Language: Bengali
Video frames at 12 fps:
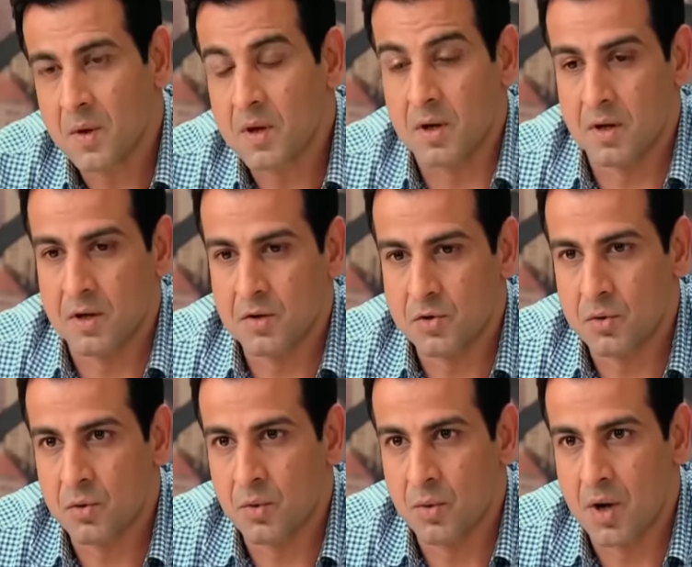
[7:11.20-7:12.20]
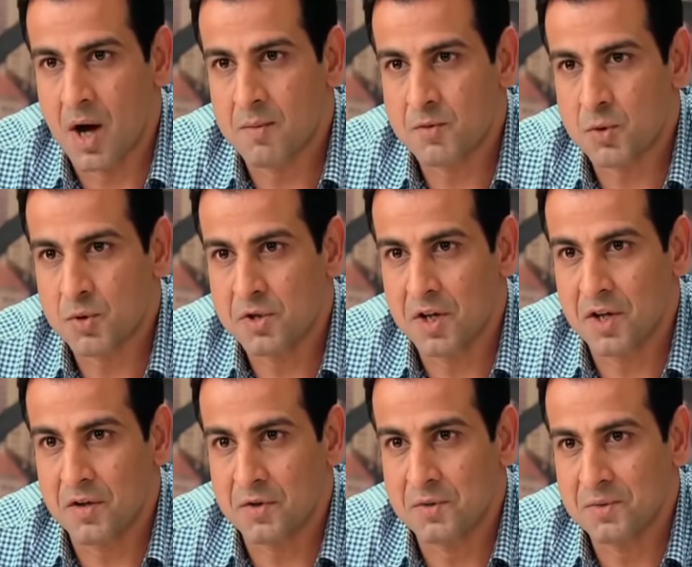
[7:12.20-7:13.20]
হ্যাঁ যেটা আপনি ভাবছেন হয়তো
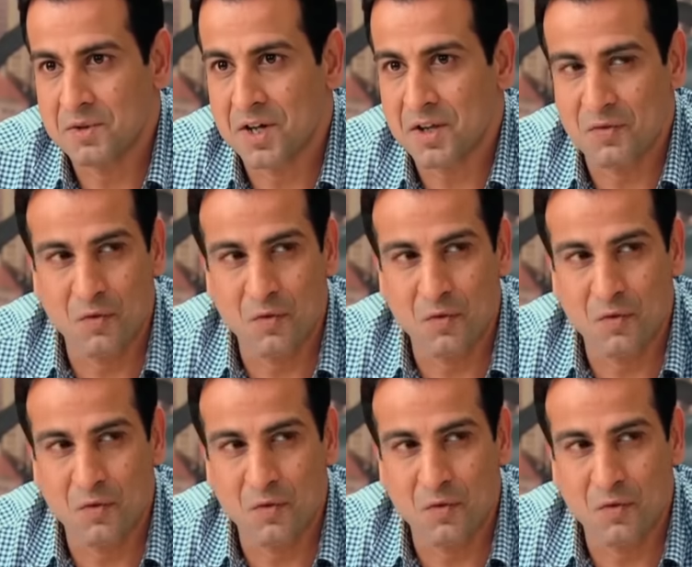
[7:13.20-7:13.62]
সেটাও